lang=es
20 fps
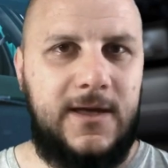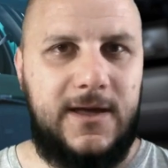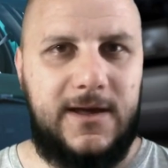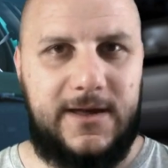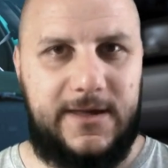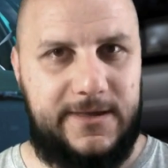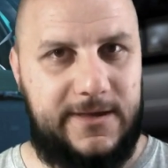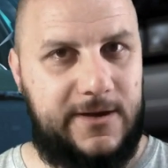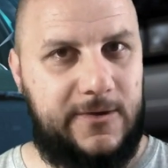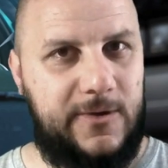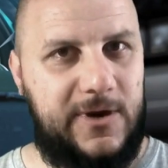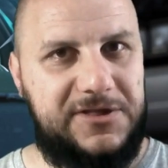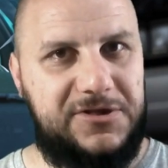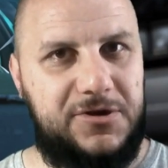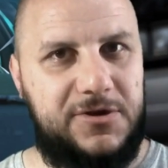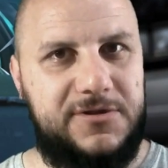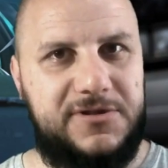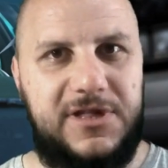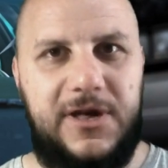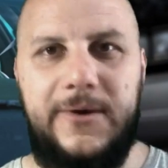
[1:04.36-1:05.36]
que Dick
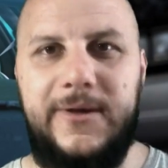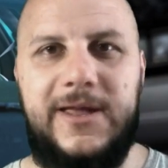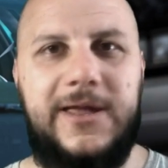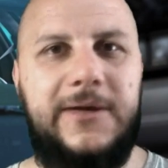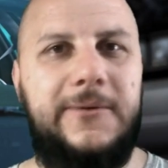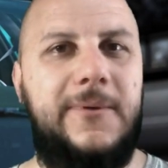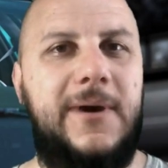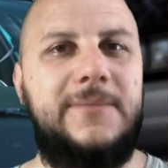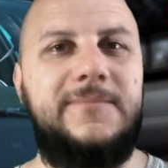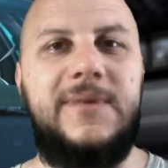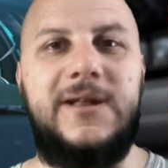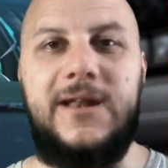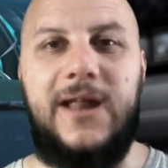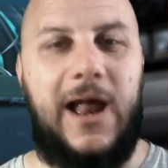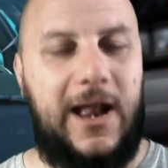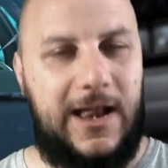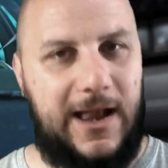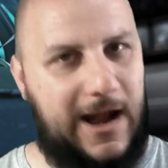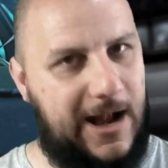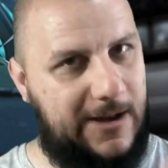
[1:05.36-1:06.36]
Grayson sabe que Batman
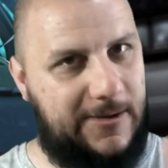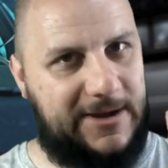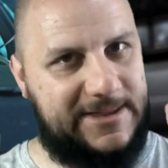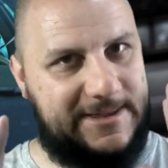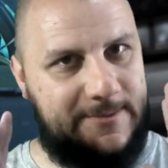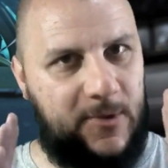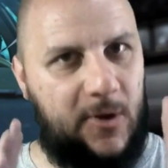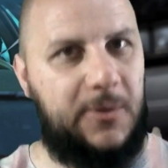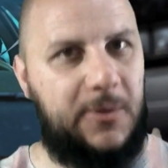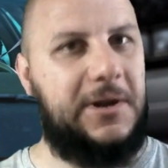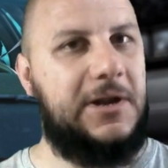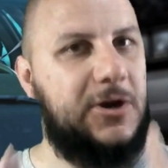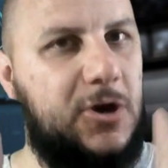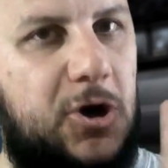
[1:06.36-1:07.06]
al Batimóvil